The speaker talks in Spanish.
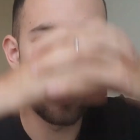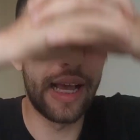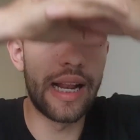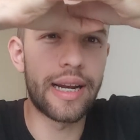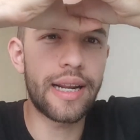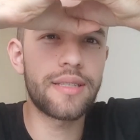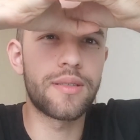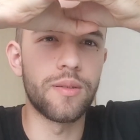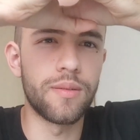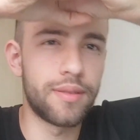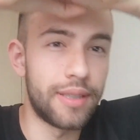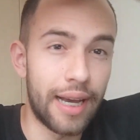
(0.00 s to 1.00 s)
El
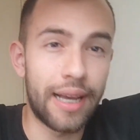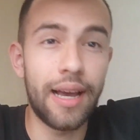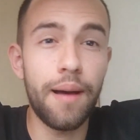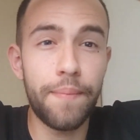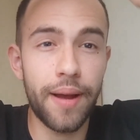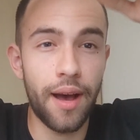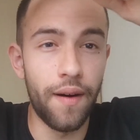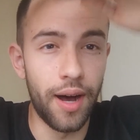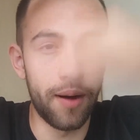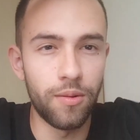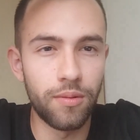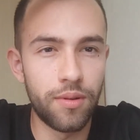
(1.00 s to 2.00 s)
resto, de acá para
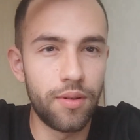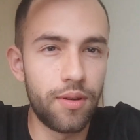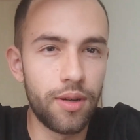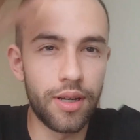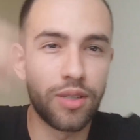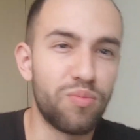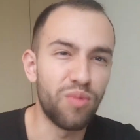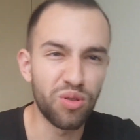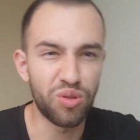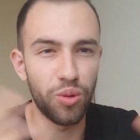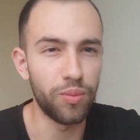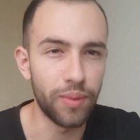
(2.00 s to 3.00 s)
abajo, es un
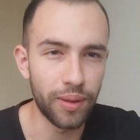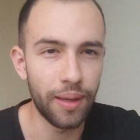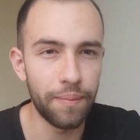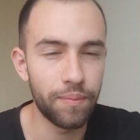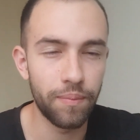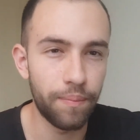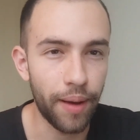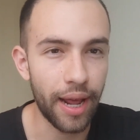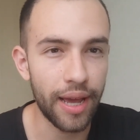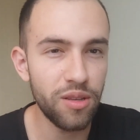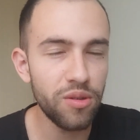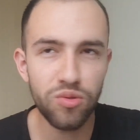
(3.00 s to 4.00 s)
montón de,
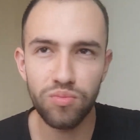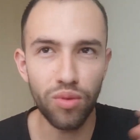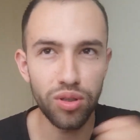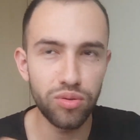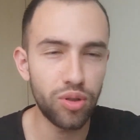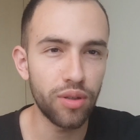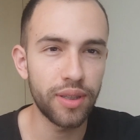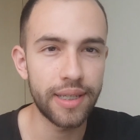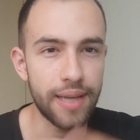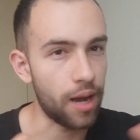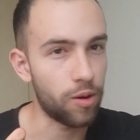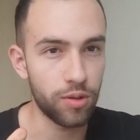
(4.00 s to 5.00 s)
para ellos, un montón de
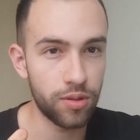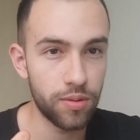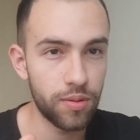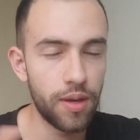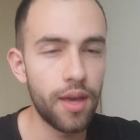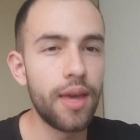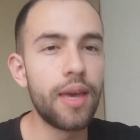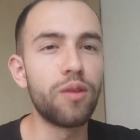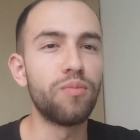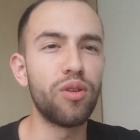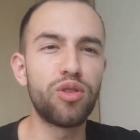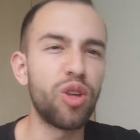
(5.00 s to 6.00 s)
sacos. Un
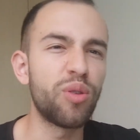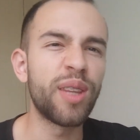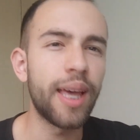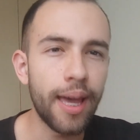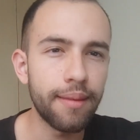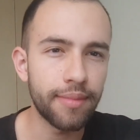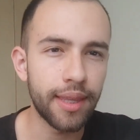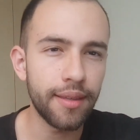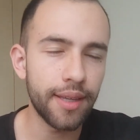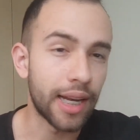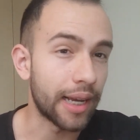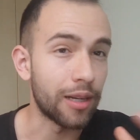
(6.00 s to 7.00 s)
montón de
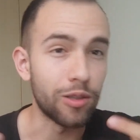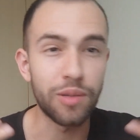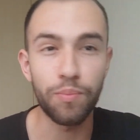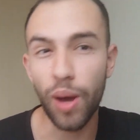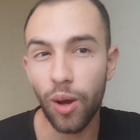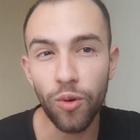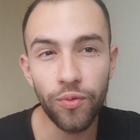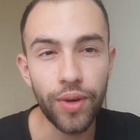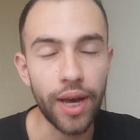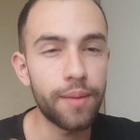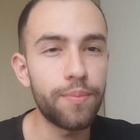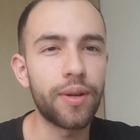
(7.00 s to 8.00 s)
gente en la que no se puede
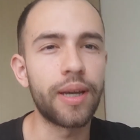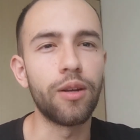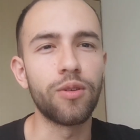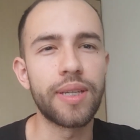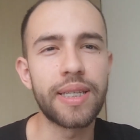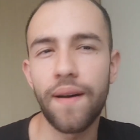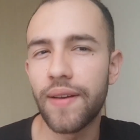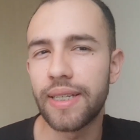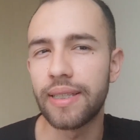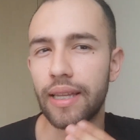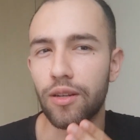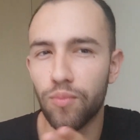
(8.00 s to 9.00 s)
confiar porque no se sabe si
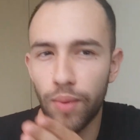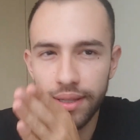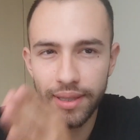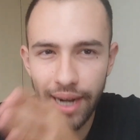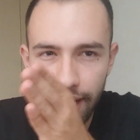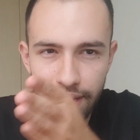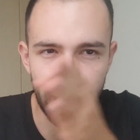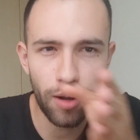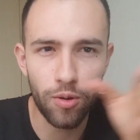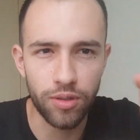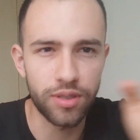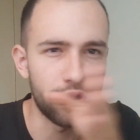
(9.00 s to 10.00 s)
tiene un buen track
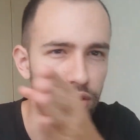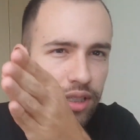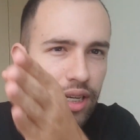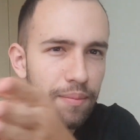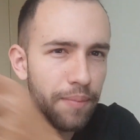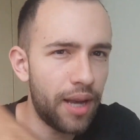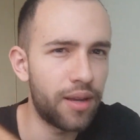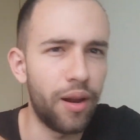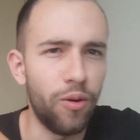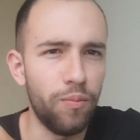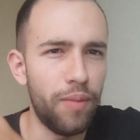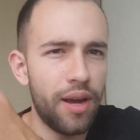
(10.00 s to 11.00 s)
record, si no tiene
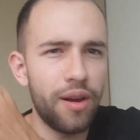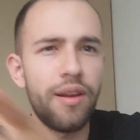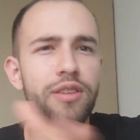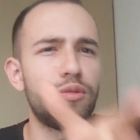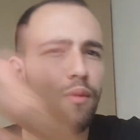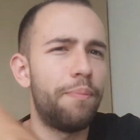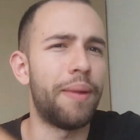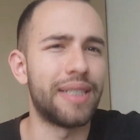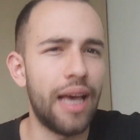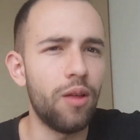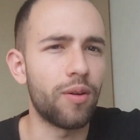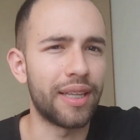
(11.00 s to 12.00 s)
background. Background es como
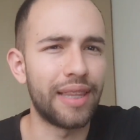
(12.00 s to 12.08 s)
pasado, que